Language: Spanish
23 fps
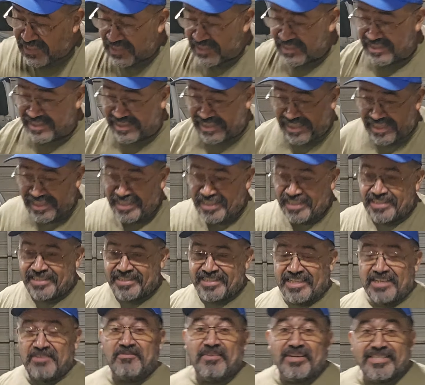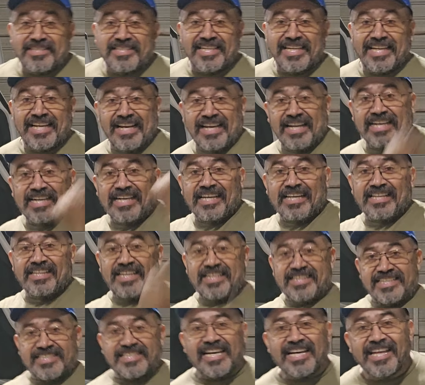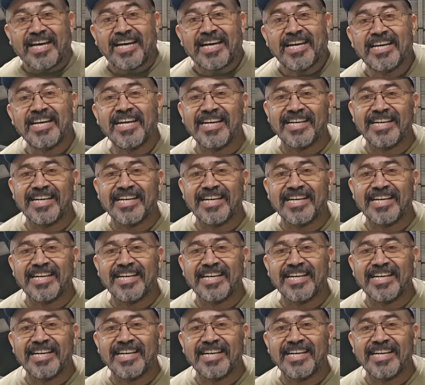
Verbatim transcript: sí se va a hacer la carnita asada.